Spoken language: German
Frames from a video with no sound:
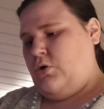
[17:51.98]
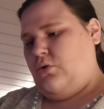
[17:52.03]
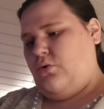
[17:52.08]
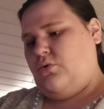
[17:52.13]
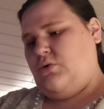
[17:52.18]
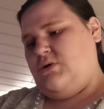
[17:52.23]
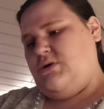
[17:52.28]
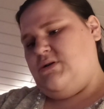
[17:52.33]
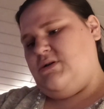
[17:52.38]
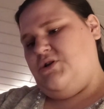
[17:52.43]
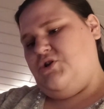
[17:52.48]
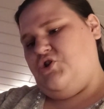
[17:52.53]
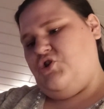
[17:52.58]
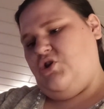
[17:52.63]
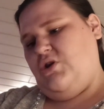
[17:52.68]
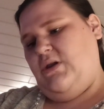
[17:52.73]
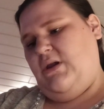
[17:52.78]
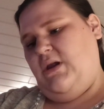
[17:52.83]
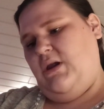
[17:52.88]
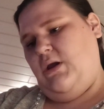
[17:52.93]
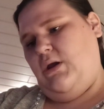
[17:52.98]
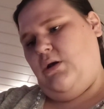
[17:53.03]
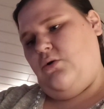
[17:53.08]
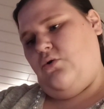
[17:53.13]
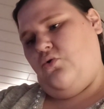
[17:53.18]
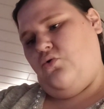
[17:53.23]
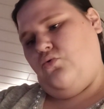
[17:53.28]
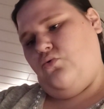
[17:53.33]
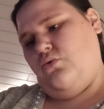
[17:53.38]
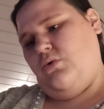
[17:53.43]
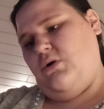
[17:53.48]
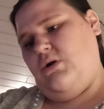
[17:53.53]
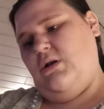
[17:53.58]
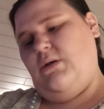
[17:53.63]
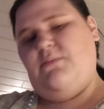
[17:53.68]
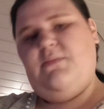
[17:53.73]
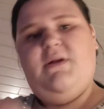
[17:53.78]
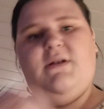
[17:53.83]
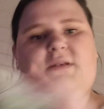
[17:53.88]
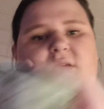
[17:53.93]
und eine
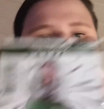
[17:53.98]
Schneekugel mit